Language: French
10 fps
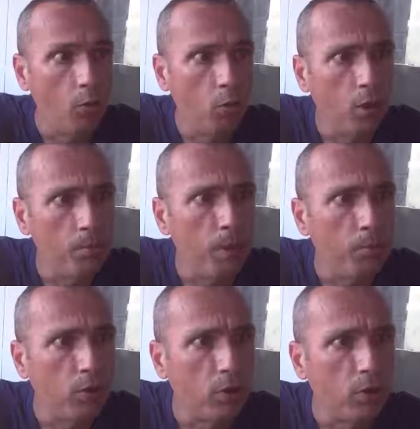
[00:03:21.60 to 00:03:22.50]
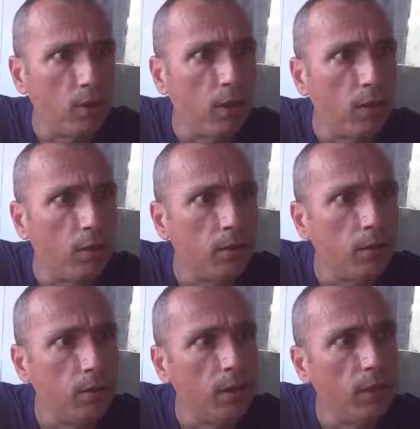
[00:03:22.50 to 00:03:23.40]
Donc dans le même temps, voilà,
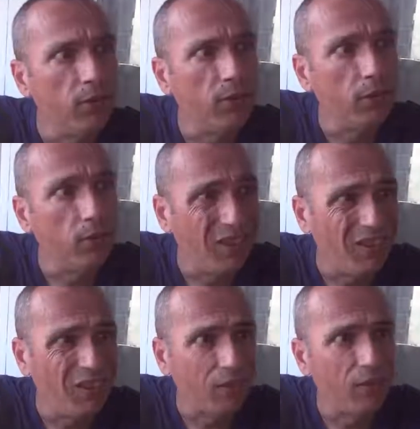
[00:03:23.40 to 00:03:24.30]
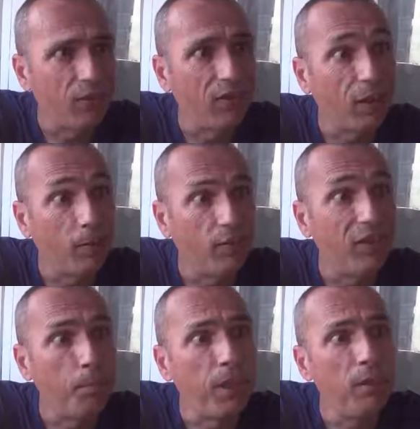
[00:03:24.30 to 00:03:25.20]
les euh, exercices
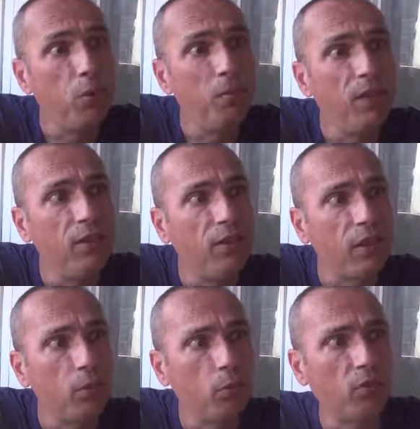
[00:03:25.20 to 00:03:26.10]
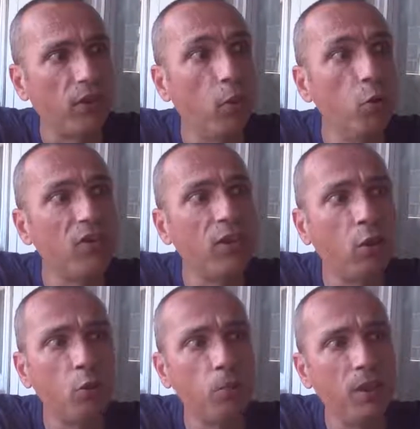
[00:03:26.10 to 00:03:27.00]
Zapad 2017, donc c'est
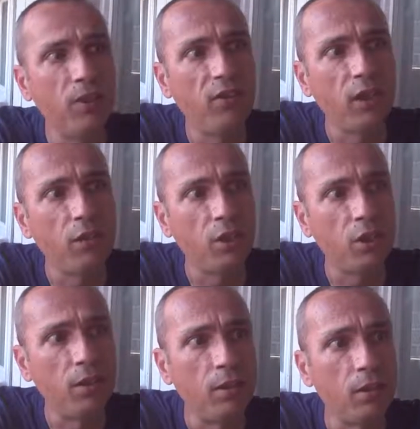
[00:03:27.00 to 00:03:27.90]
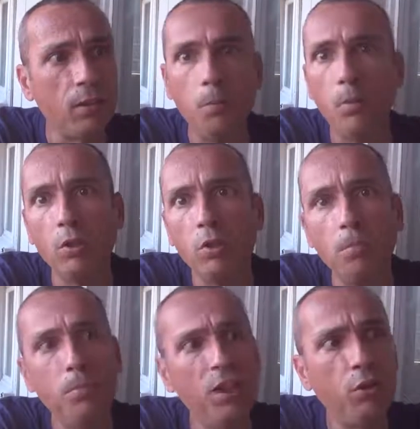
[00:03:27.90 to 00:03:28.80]
Occident 2017 déjà, hein. bande de
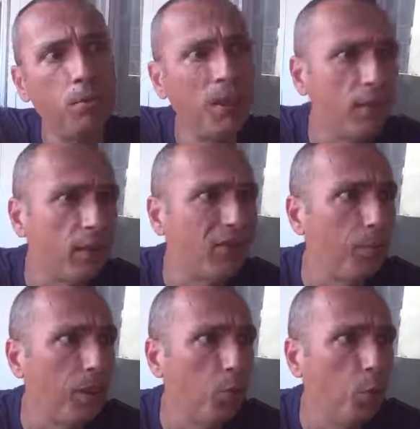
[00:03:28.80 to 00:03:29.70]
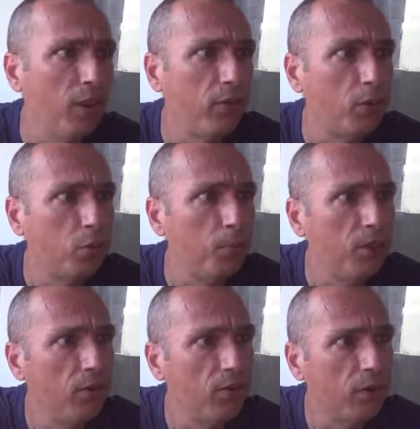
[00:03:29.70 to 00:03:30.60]
mythomanes, c'est pas Ouest
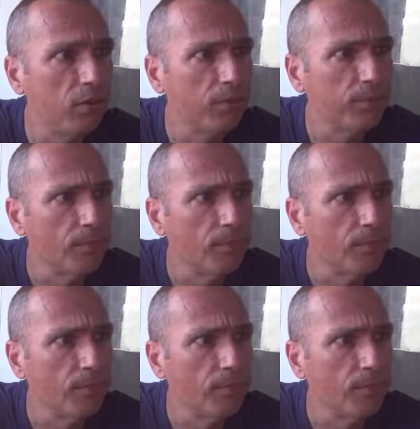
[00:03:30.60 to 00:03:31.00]
2017,